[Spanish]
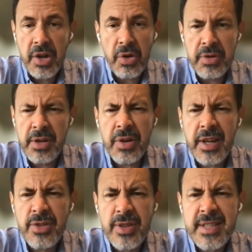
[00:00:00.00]
lo único
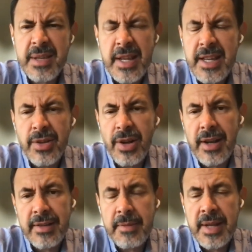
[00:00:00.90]
que hizo es
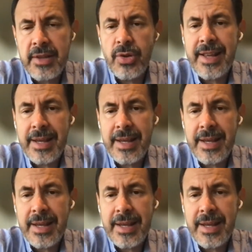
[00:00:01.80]
demeritó, demeritó el